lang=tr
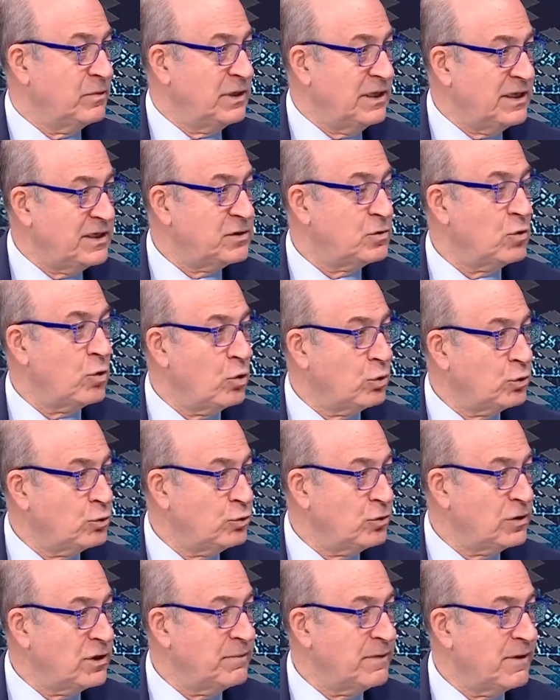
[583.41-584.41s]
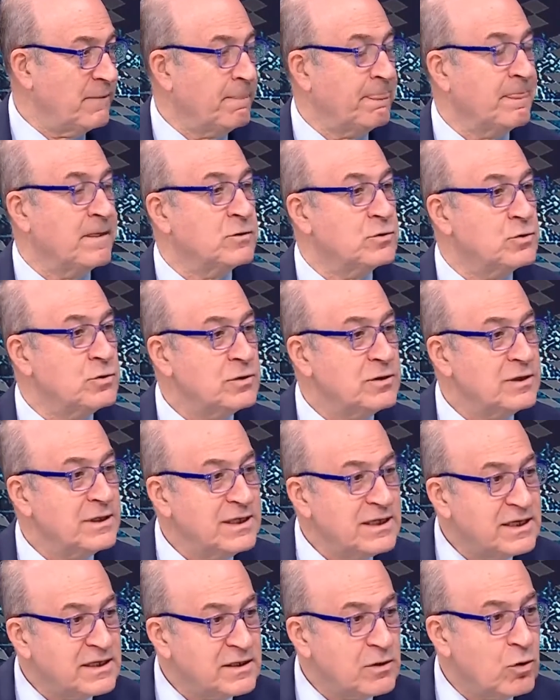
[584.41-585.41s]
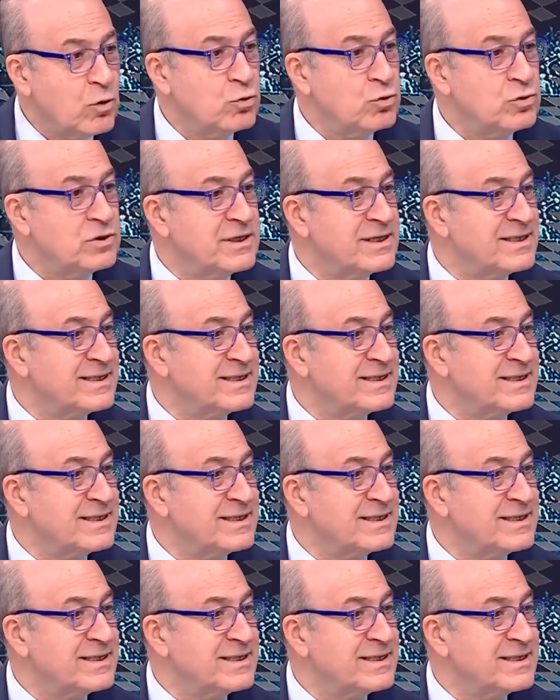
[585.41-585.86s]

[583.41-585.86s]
ligde olduğu gibi çünkü ligde onu